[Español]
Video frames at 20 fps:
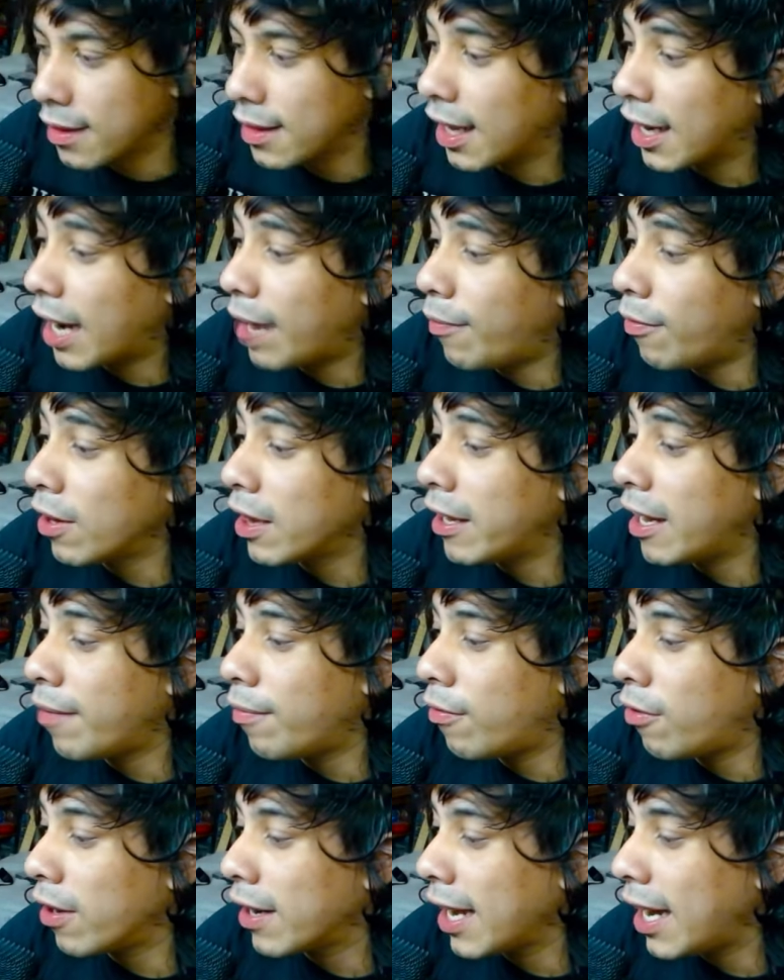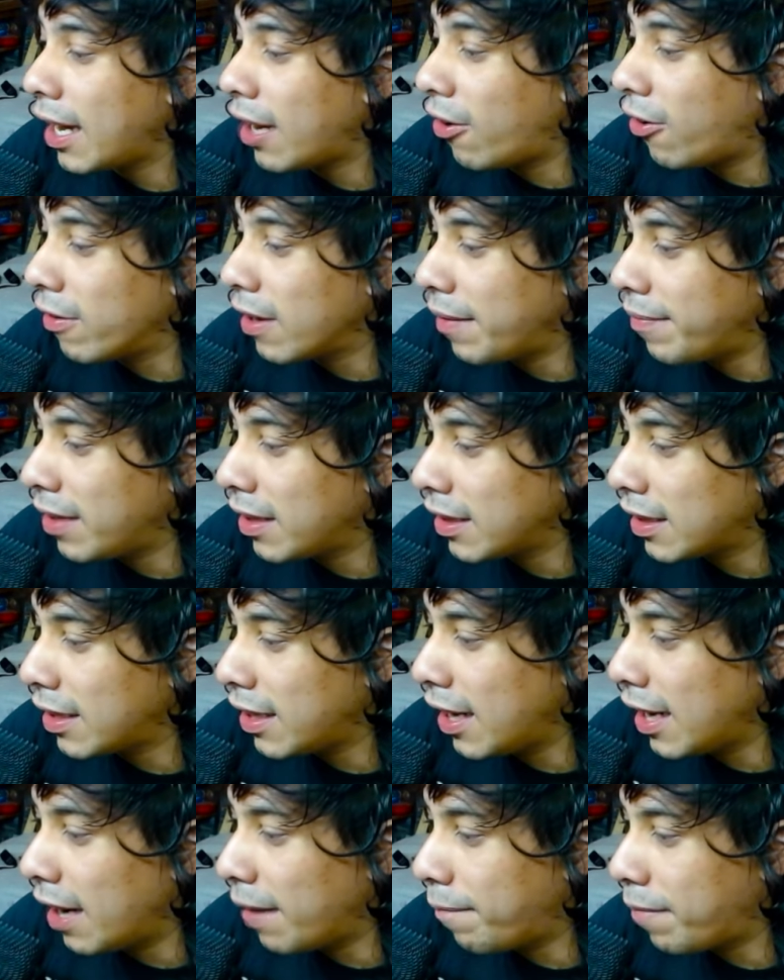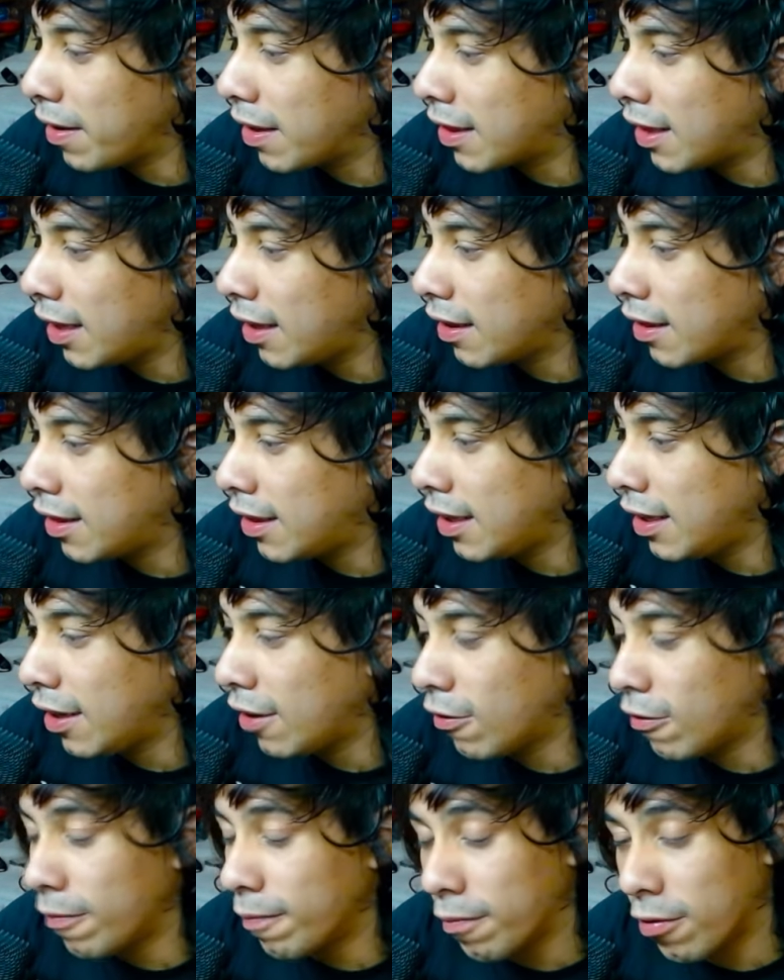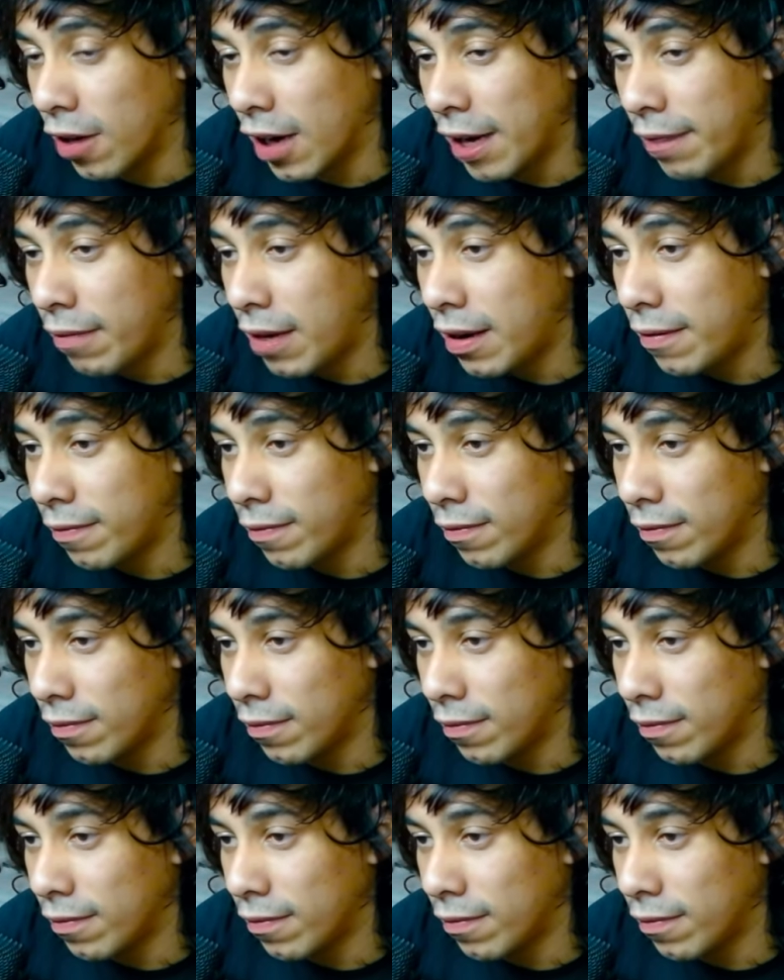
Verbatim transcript: sacamos la memoria, obviamente de la PC sin ningún problema.